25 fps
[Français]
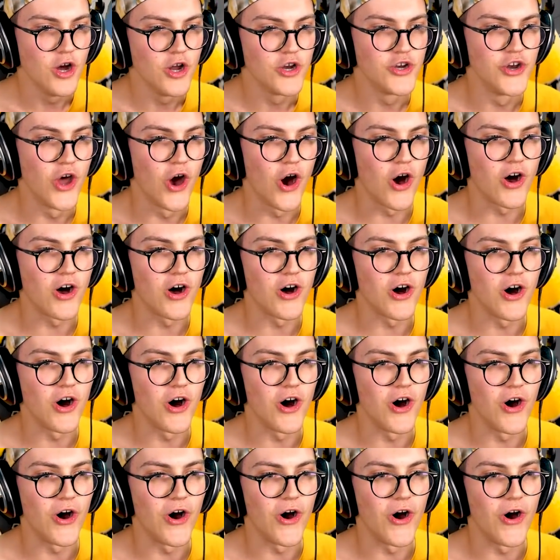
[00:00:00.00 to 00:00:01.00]

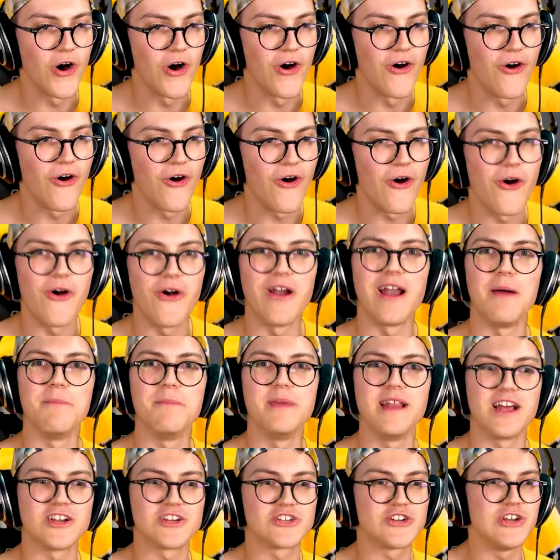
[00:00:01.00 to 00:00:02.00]
non Oh, elle a
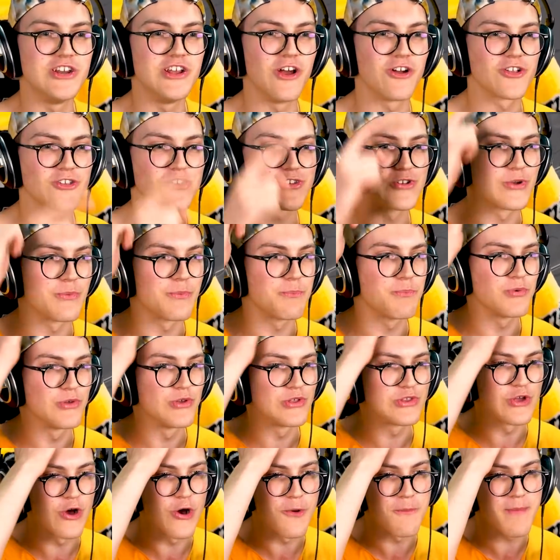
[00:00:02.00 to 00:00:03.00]
mis la Julie en dessous
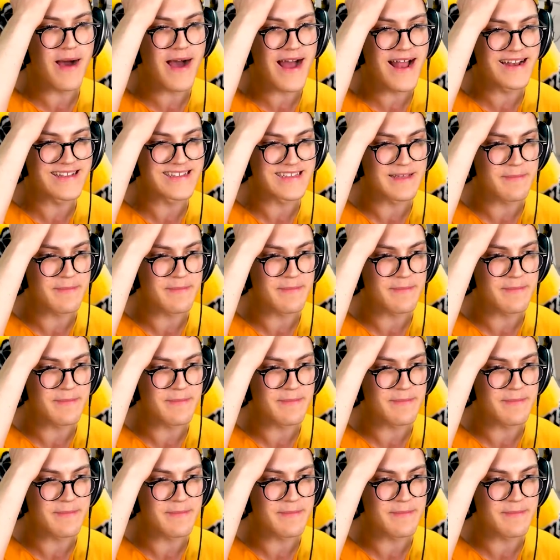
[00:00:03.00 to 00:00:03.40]
plutôt mal,